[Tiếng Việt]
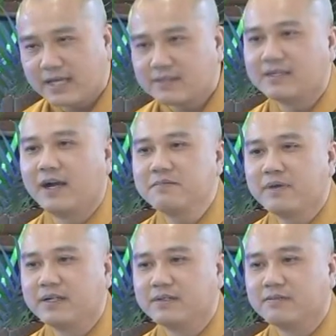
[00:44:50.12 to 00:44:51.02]
phải nhắc nhở
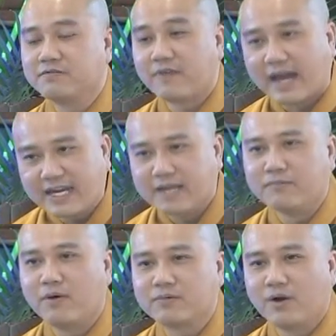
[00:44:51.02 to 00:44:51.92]
mình phải
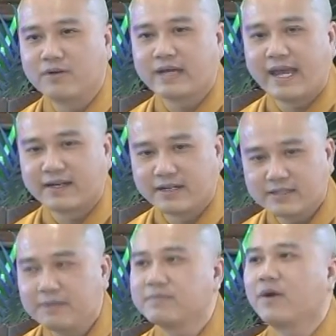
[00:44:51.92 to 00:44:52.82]
là một ngọn đèn
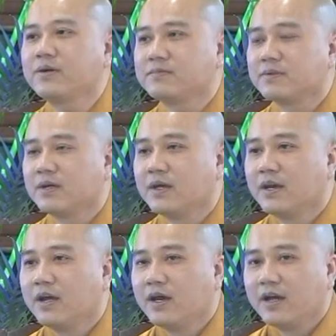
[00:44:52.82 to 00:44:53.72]
để tiếp nối.
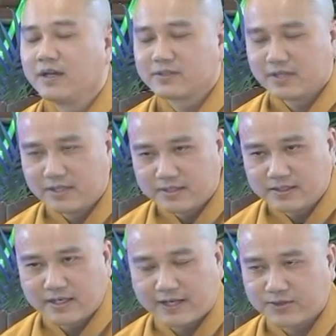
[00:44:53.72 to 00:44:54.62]
Cho
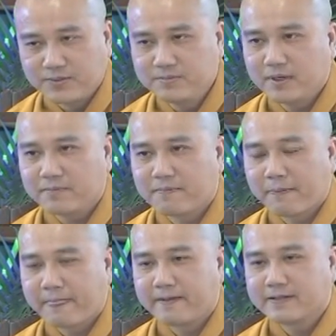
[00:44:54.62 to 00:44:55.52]
nên thưa đại chúng á,
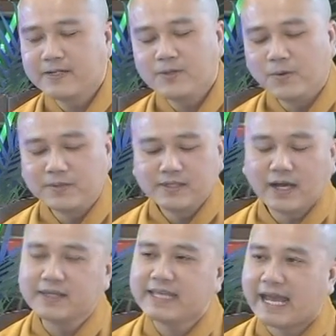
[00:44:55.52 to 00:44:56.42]
thí dụ
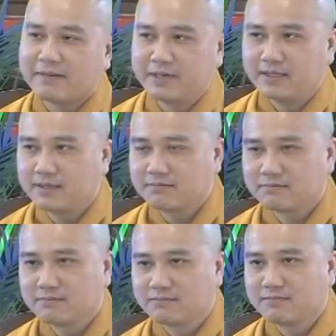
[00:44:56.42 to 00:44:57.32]
như ở nhà mình á,
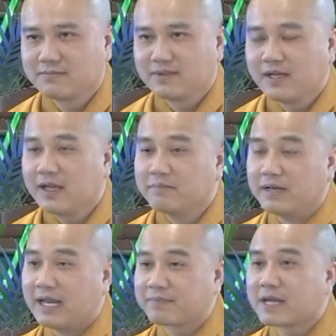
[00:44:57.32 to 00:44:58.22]

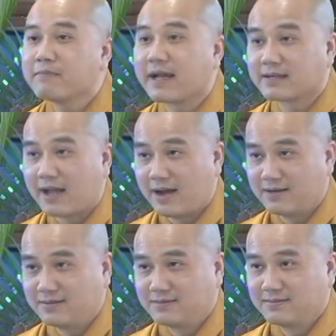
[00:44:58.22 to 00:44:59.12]
mình lập cái bàn
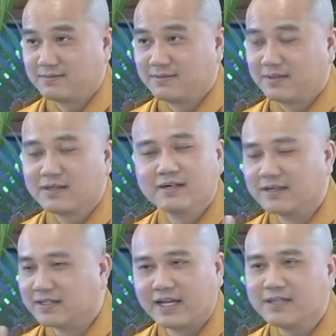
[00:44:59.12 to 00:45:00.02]
thờ,
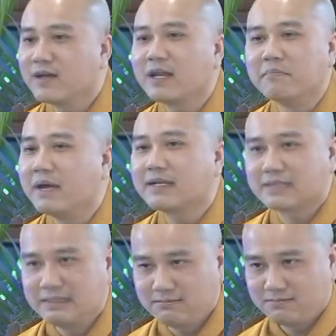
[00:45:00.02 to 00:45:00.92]
đừng nghĩ đó là mê
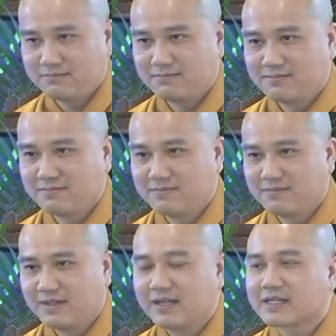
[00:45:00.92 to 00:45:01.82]
tín.
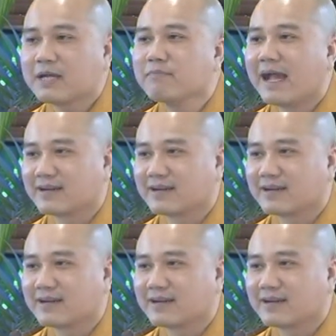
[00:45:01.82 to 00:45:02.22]
Cái